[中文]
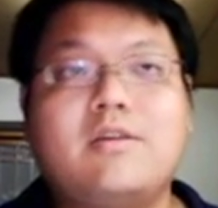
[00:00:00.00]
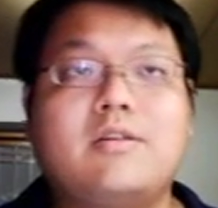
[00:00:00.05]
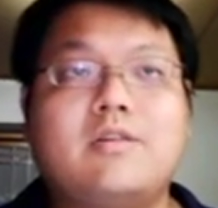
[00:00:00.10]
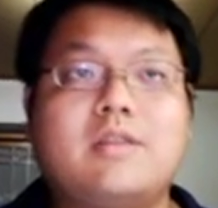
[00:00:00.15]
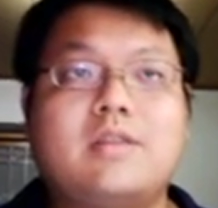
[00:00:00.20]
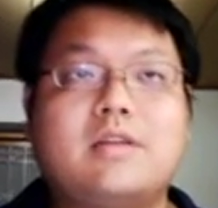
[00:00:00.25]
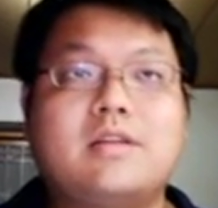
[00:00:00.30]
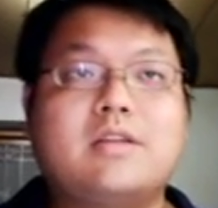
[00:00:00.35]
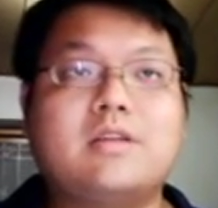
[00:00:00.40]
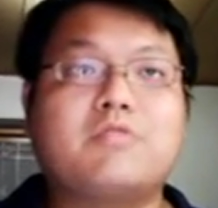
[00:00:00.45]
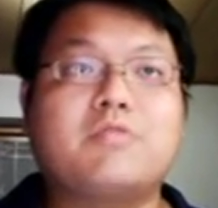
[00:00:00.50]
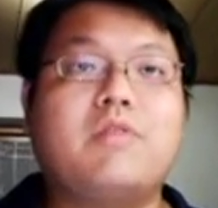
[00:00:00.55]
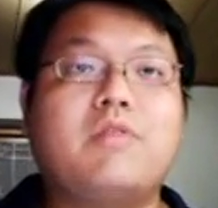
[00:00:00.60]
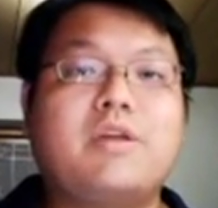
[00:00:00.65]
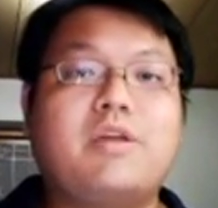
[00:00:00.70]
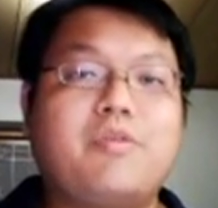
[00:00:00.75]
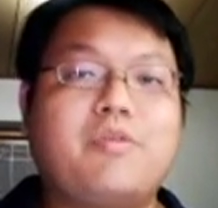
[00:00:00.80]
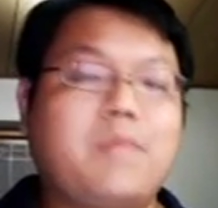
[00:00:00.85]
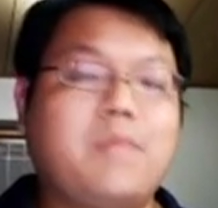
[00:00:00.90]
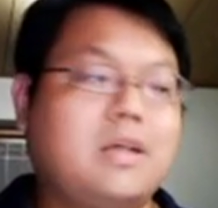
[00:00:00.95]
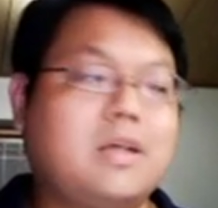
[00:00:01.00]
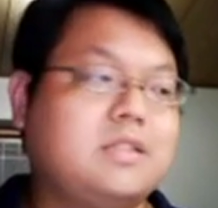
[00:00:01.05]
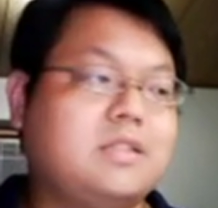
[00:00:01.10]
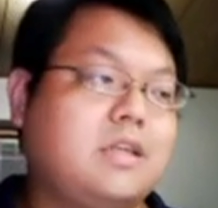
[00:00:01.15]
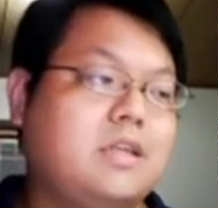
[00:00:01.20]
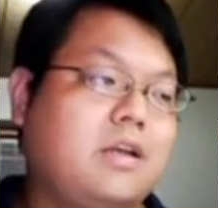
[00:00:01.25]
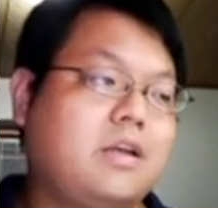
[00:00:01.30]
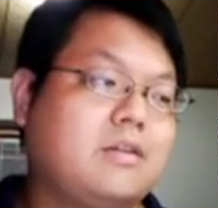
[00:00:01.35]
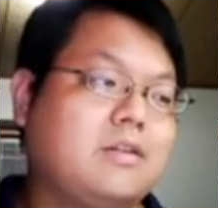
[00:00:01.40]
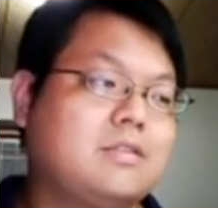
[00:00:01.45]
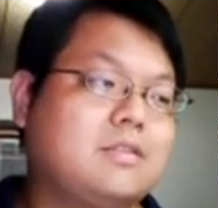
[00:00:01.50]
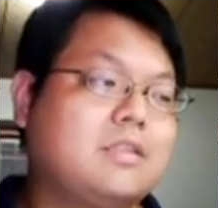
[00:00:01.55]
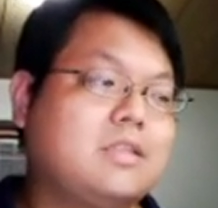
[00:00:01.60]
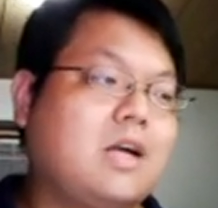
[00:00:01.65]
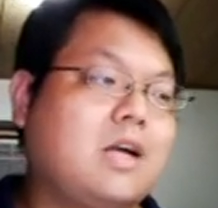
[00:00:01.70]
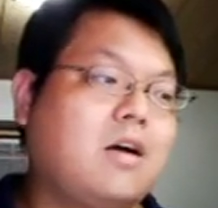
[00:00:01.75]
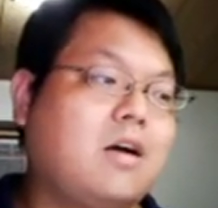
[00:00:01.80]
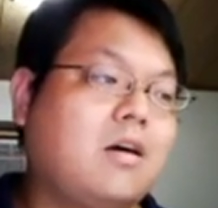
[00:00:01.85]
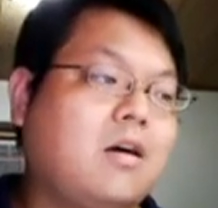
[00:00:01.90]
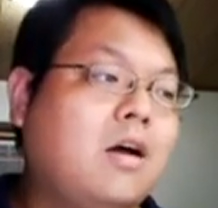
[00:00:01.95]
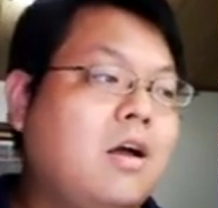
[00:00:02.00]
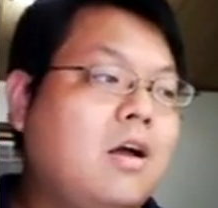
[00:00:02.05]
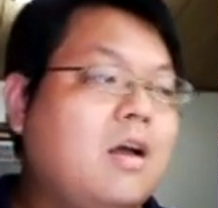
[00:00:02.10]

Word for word: 哈，那照惯例我们来闲聊一下哈。